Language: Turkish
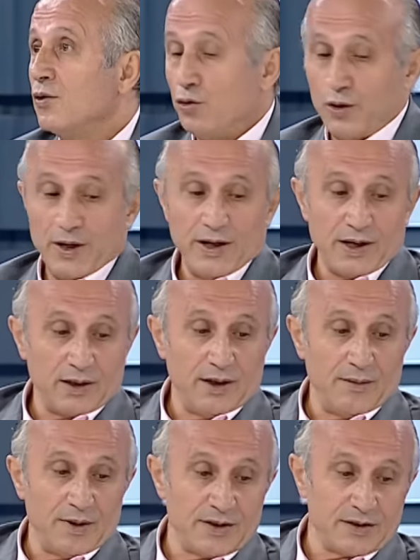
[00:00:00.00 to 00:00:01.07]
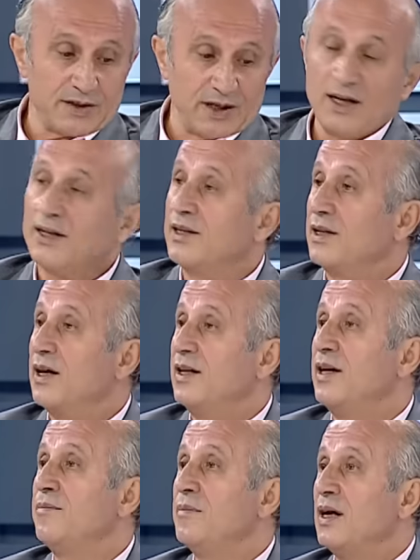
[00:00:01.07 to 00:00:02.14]
Yürüyerek namaz, salat
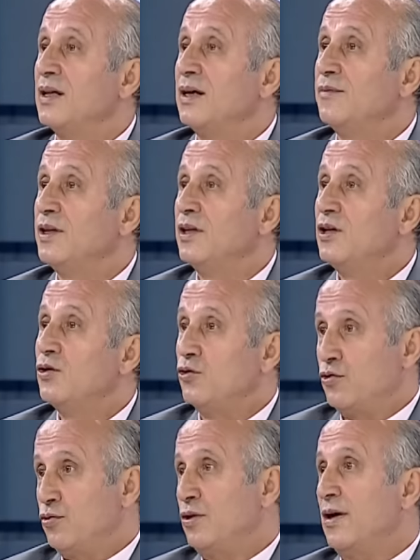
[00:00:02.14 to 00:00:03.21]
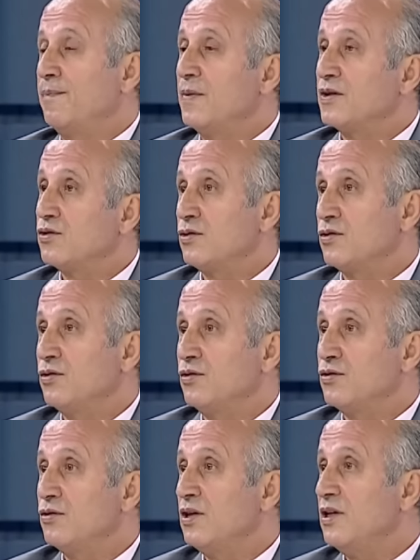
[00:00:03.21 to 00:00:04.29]
eden bir adamın rükû yapması söz
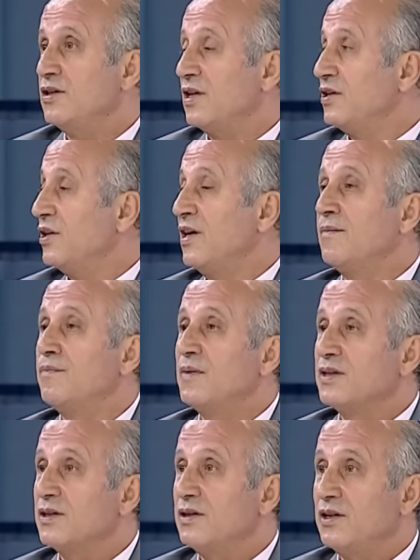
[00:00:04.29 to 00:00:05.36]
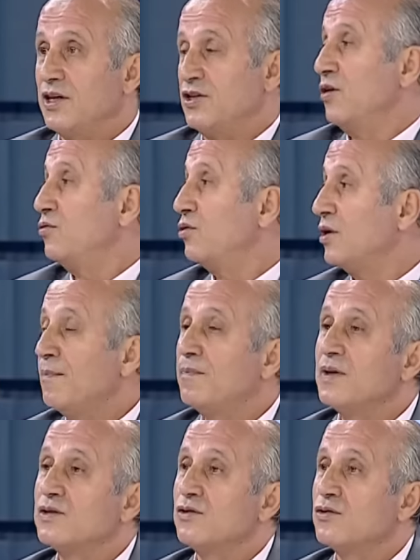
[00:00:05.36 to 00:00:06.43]
konusu değil, secde yapması, teşehhüd
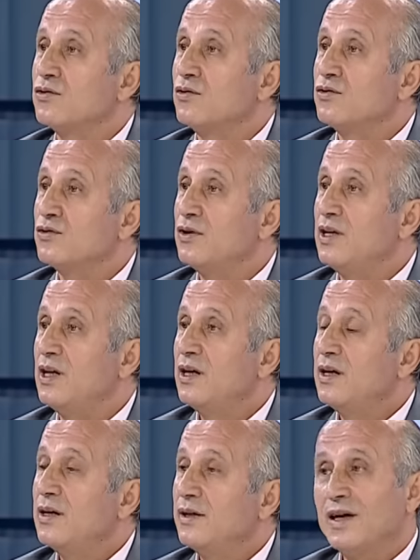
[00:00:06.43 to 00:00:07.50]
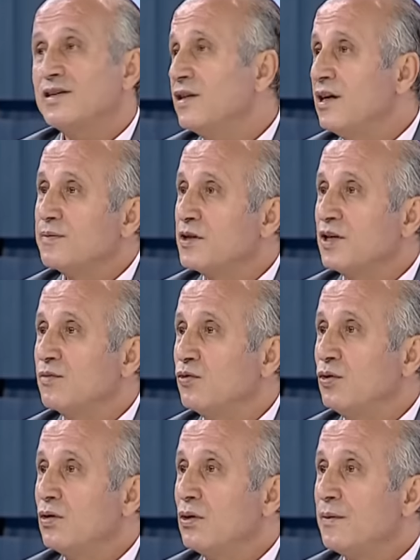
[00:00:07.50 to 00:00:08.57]
yapması söz konusu değil. Nasıl yapacak
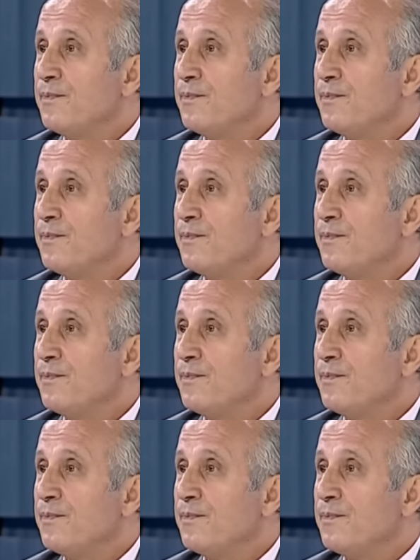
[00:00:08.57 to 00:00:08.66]
bunu?